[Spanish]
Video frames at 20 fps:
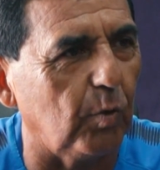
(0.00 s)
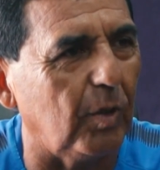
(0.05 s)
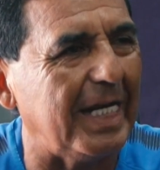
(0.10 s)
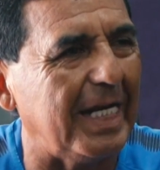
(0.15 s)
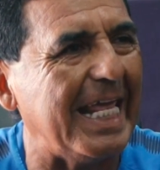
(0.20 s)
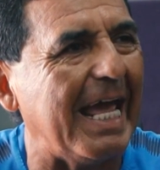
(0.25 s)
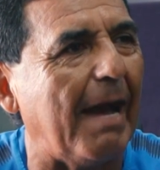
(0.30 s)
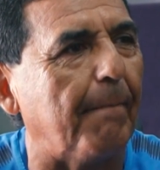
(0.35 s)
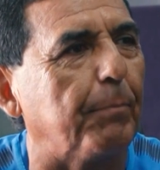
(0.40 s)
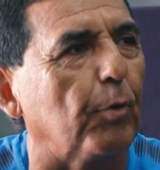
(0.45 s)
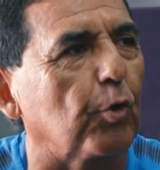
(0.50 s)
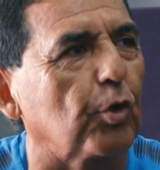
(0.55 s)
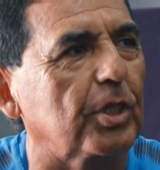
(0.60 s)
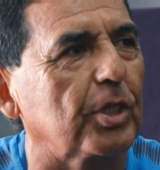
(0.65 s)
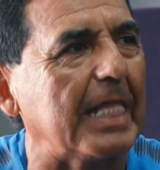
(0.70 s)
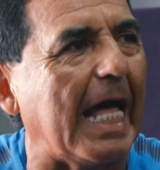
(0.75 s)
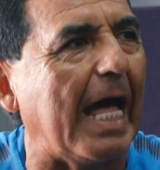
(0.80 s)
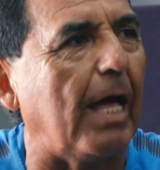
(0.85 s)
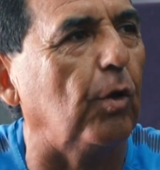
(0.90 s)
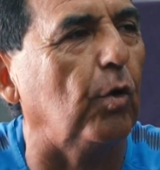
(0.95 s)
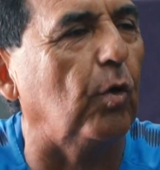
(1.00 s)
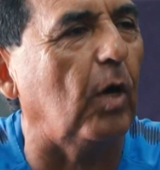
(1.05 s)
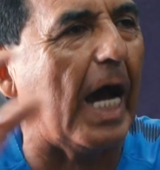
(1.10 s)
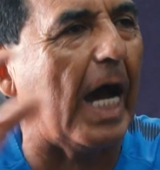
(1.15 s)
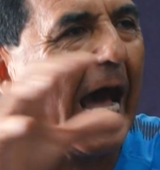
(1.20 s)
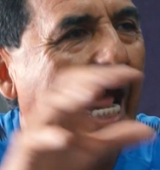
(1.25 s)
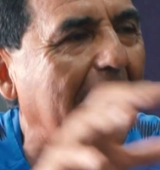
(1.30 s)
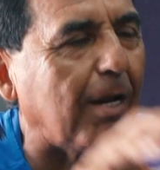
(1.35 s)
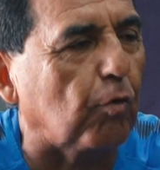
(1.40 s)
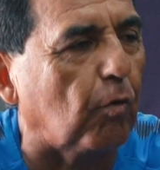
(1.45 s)
le ha aportado
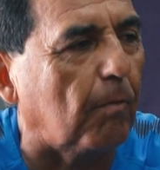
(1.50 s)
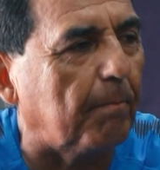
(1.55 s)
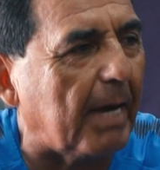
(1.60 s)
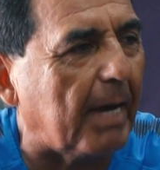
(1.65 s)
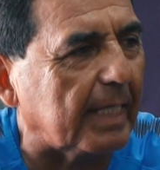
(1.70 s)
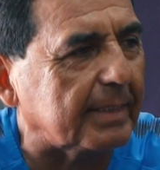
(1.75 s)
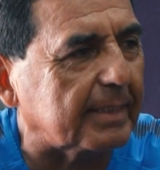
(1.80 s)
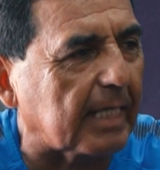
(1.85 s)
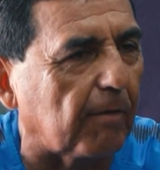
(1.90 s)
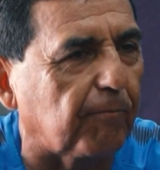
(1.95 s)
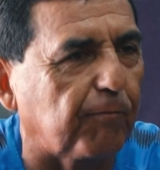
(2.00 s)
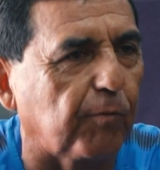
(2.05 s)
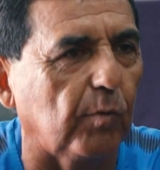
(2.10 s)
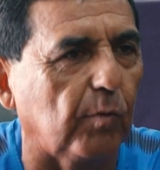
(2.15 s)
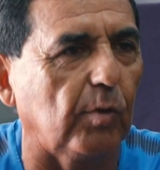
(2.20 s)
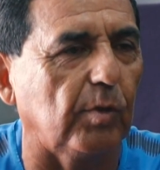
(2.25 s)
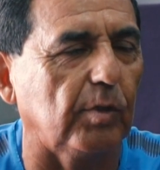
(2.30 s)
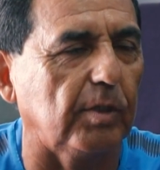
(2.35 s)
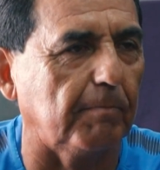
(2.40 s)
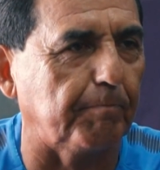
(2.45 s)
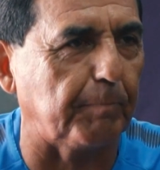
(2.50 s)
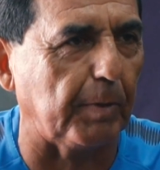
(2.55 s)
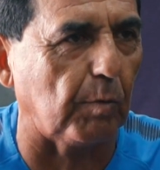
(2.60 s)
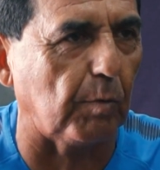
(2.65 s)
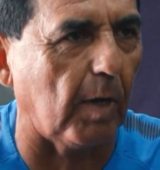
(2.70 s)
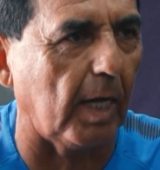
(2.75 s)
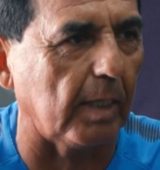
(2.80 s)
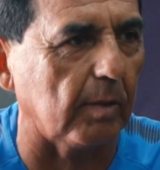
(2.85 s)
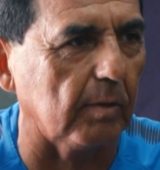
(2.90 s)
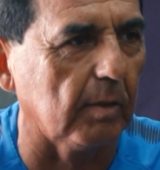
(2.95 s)
algo más al fútbol
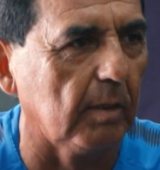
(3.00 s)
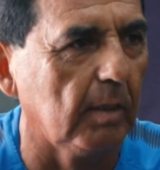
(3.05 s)
peruano.